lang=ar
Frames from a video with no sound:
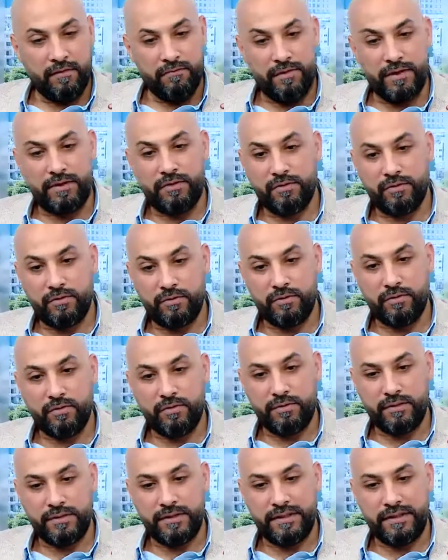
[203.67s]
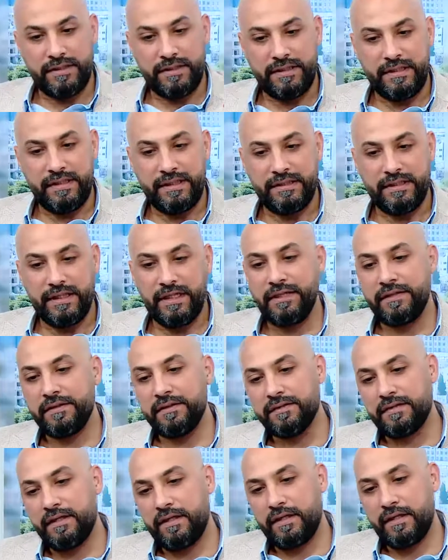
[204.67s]
فتره الكورونا يعني اي
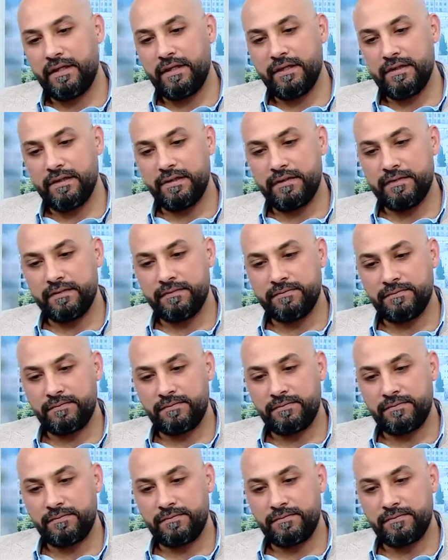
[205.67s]
قطاع اخر